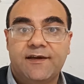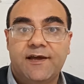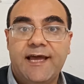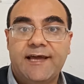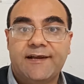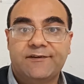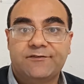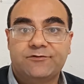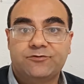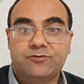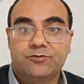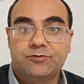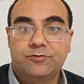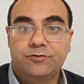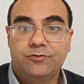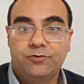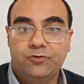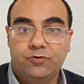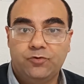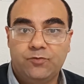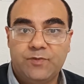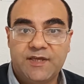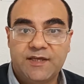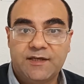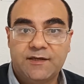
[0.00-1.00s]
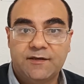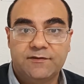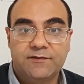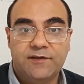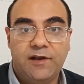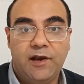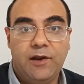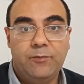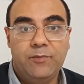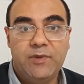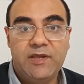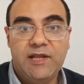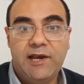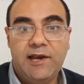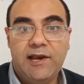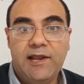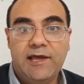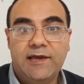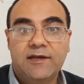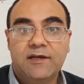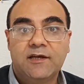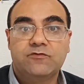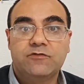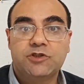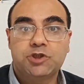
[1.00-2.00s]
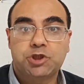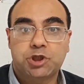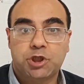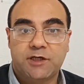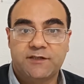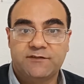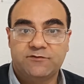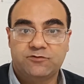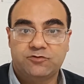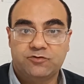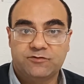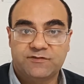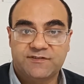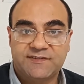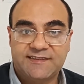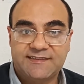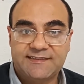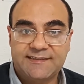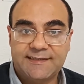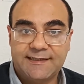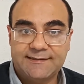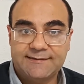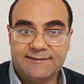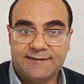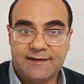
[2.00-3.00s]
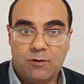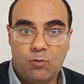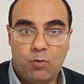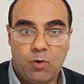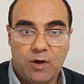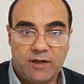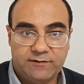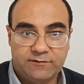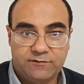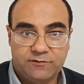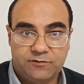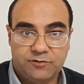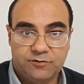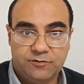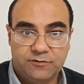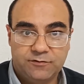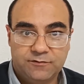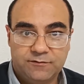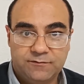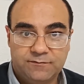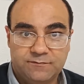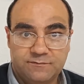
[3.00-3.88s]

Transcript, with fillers: Erno Rubik nel 1974